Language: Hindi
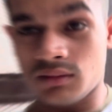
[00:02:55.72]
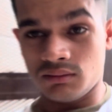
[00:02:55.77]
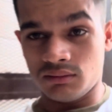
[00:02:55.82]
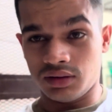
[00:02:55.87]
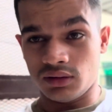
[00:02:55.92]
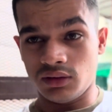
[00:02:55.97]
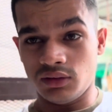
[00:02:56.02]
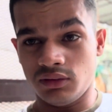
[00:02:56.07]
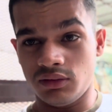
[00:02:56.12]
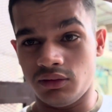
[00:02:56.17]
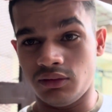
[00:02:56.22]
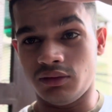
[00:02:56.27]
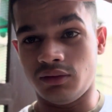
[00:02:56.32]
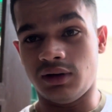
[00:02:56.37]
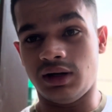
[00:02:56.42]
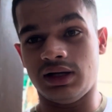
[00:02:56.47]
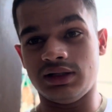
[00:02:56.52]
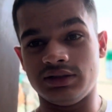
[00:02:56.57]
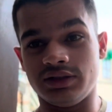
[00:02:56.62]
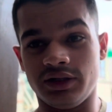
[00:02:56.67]
ब्रो
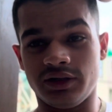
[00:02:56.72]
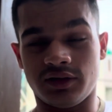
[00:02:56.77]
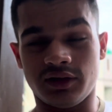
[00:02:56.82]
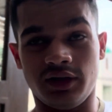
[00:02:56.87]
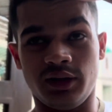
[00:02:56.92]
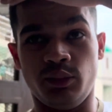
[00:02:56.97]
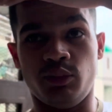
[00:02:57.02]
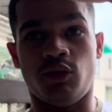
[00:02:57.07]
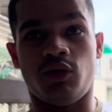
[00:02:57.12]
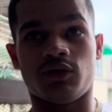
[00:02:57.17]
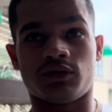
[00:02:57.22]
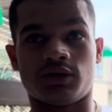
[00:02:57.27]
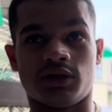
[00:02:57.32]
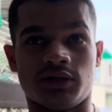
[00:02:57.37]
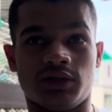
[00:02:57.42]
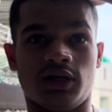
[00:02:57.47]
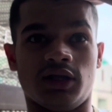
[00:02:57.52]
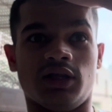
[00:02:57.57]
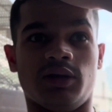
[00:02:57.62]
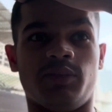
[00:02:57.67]
आज लिटरली बहुत
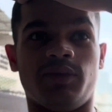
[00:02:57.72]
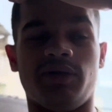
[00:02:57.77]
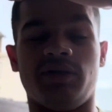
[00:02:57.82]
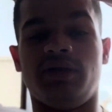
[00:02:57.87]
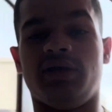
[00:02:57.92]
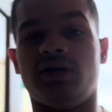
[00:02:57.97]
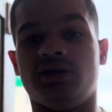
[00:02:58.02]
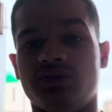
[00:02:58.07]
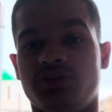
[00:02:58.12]
ठंडा था पानी आज